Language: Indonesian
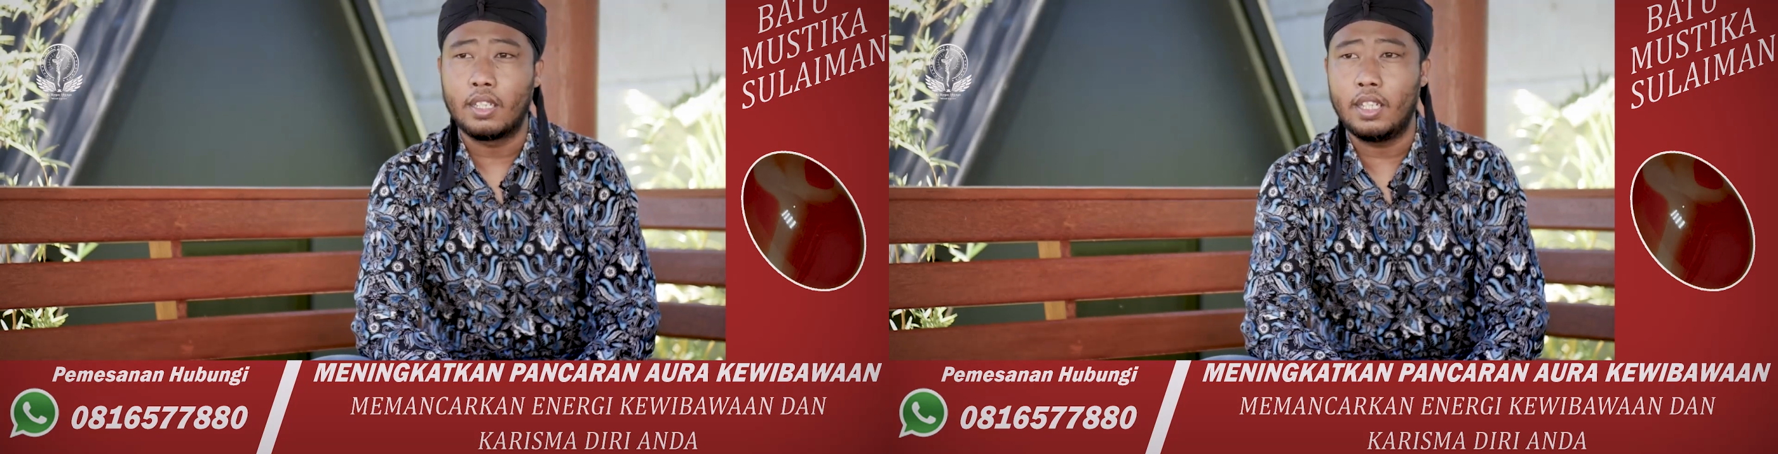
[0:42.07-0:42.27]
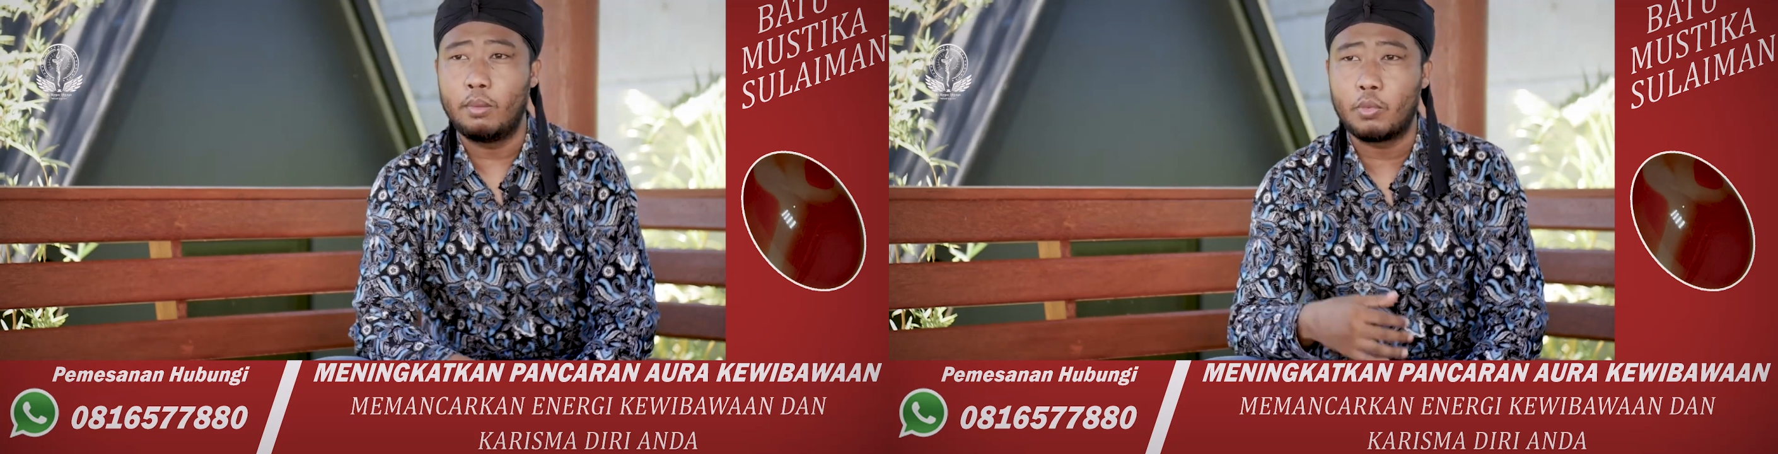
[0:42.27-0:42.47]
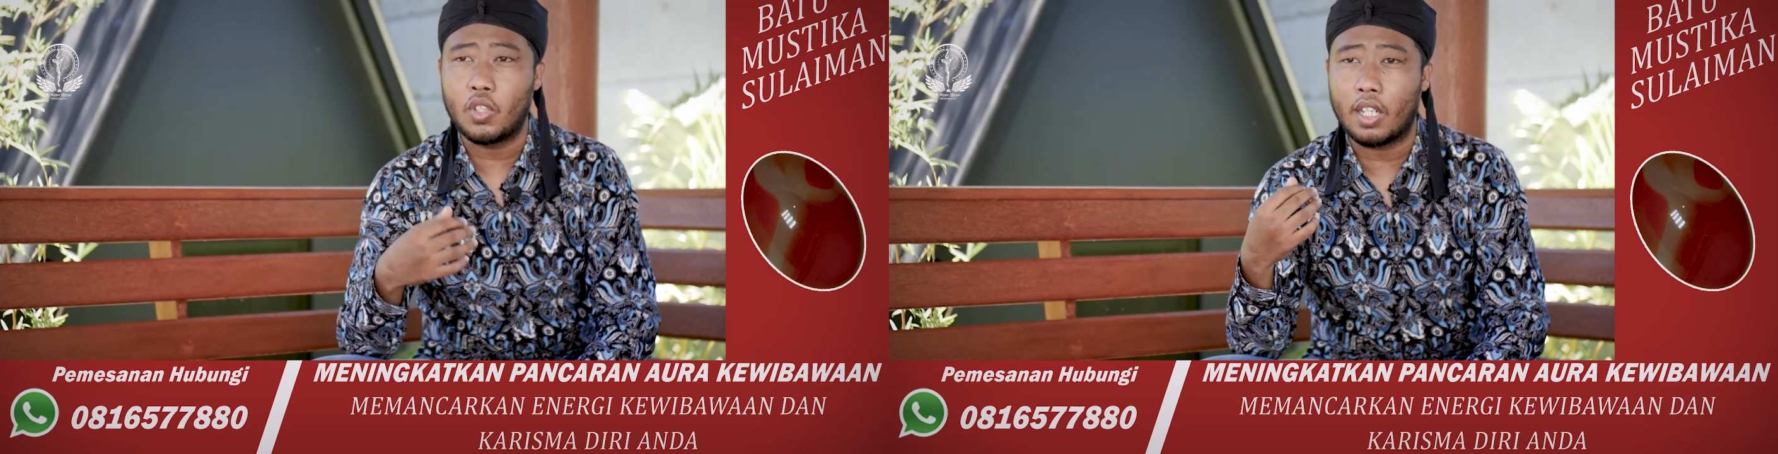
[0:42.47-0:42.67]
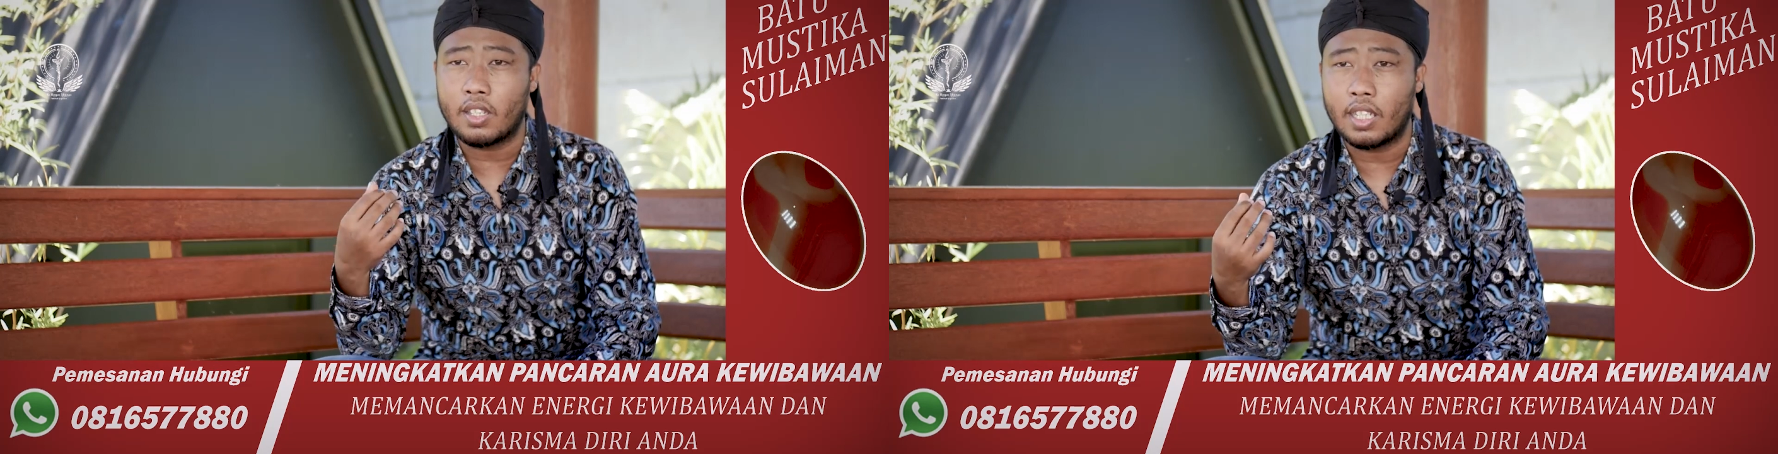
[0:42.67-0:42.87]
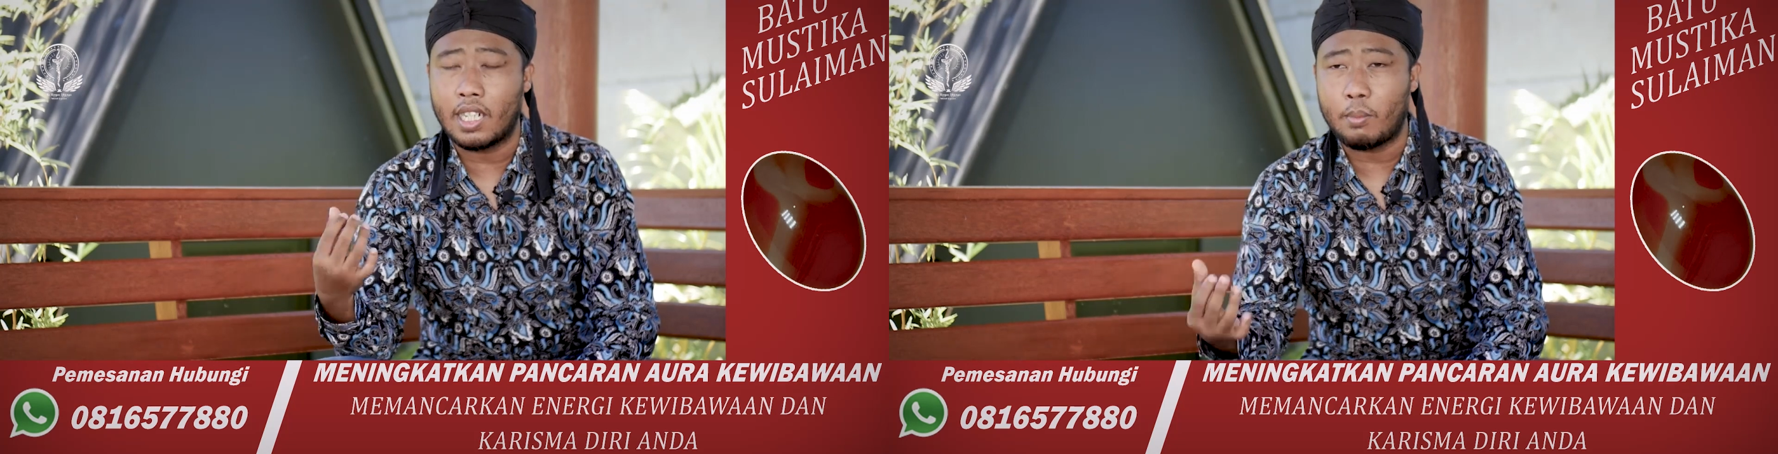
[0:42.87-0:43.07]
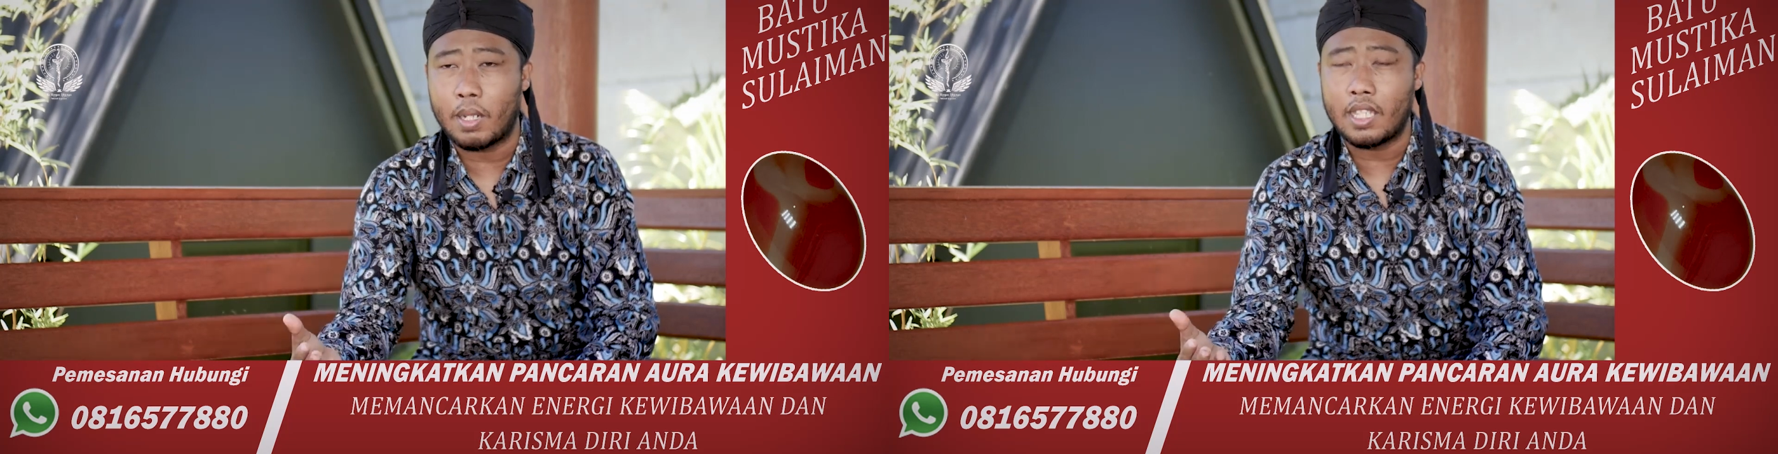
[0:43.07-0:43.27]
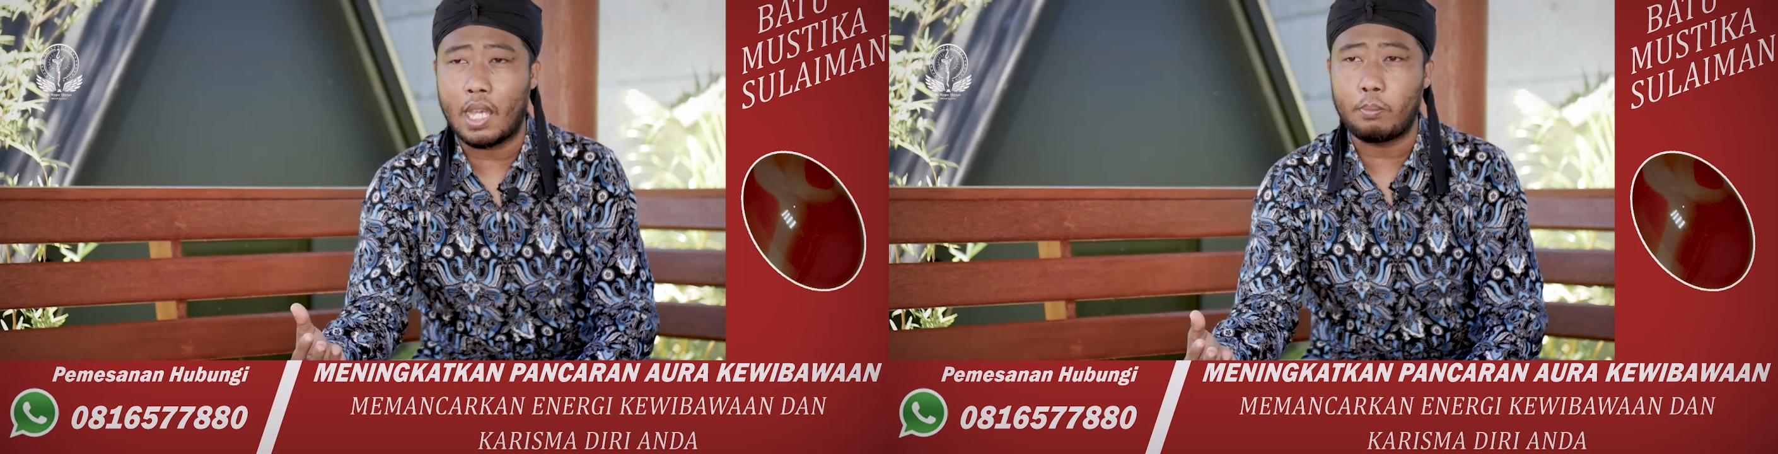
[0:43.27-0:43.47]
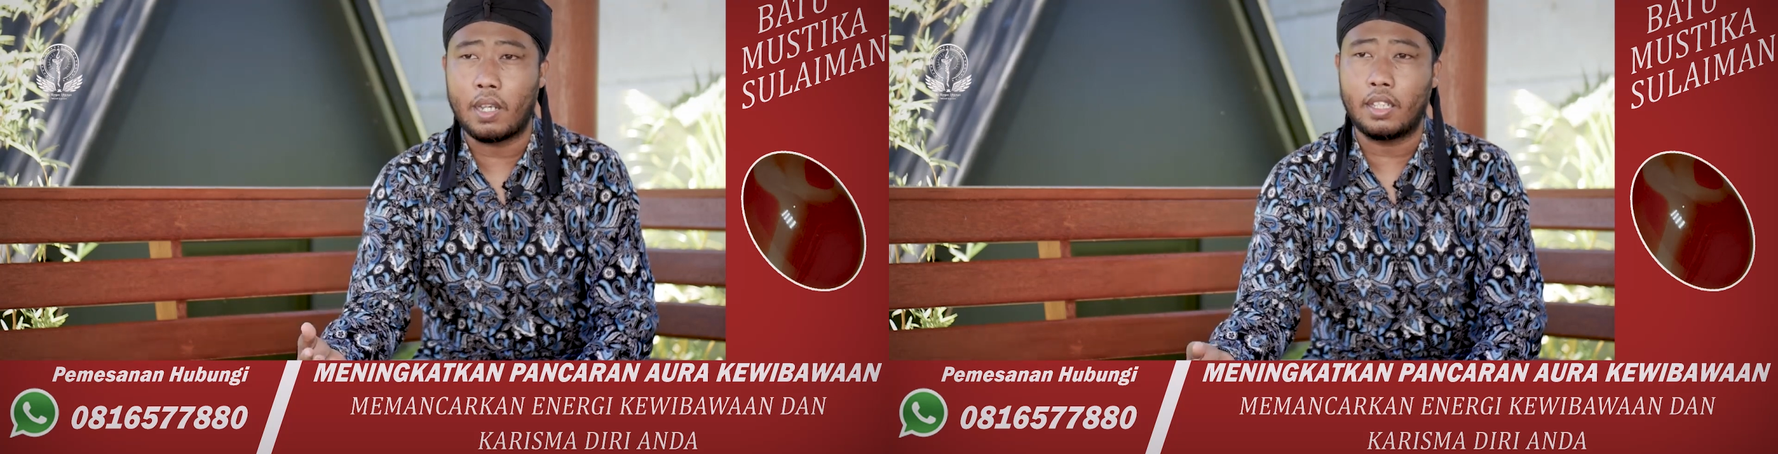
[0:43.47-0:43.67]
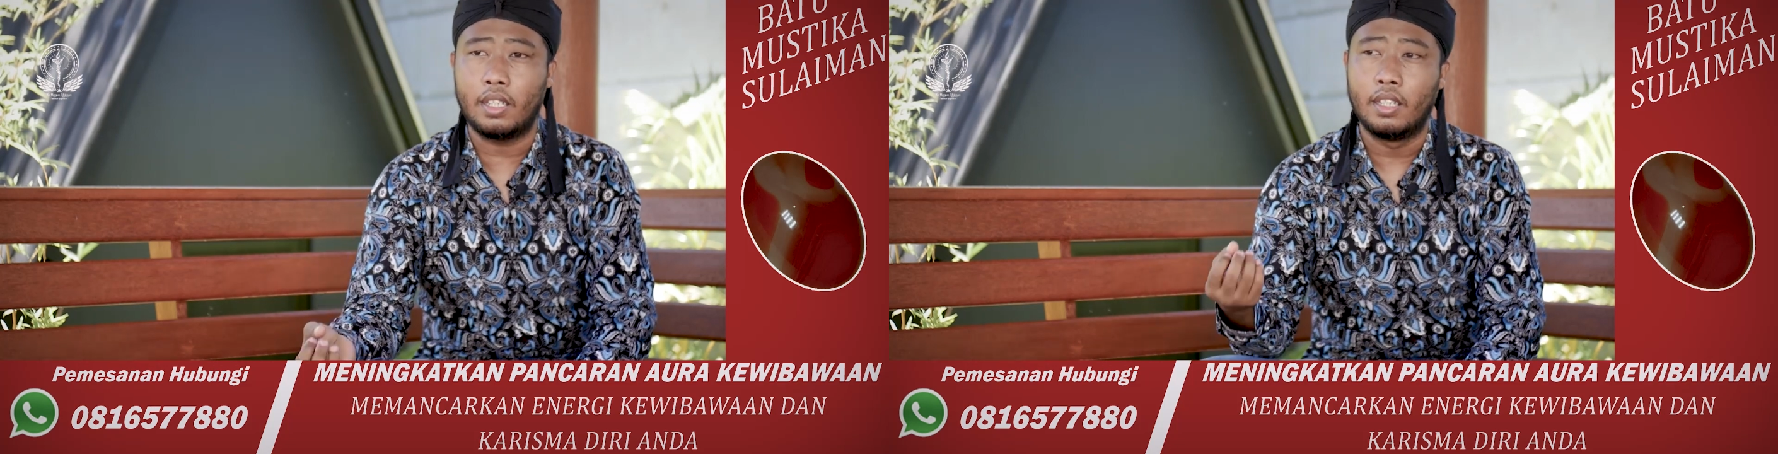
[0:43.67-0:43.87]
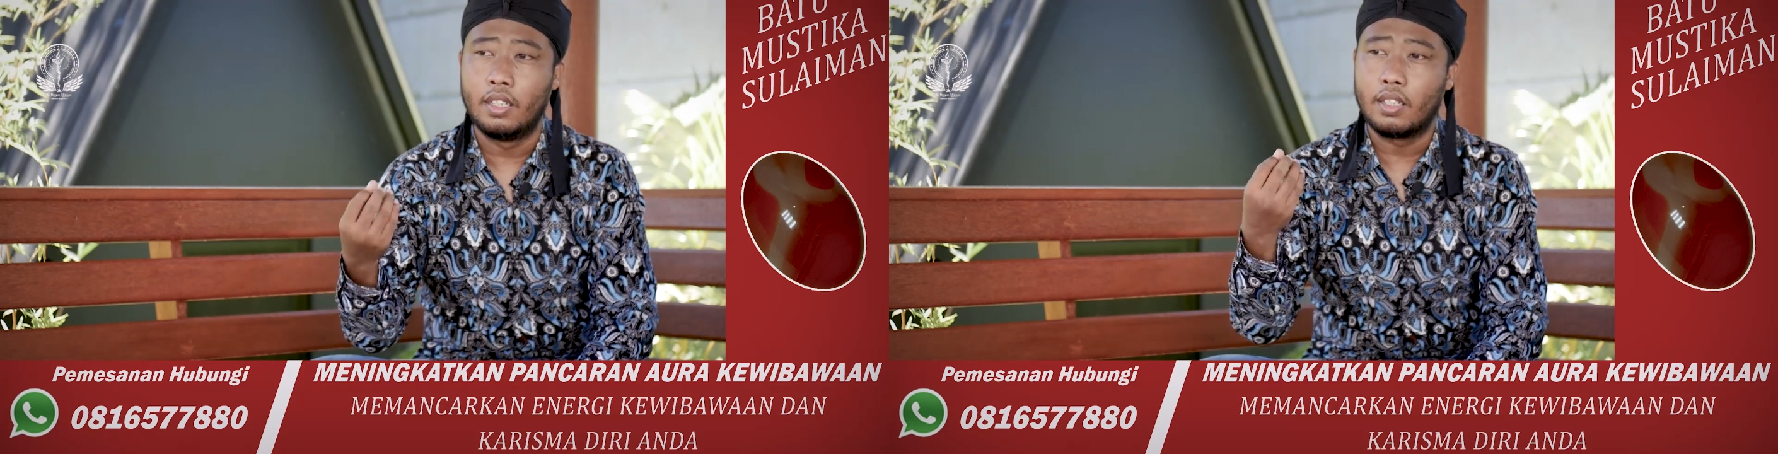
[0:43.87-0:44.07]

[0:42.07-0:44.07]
Ki mustika saya namanya apa Ki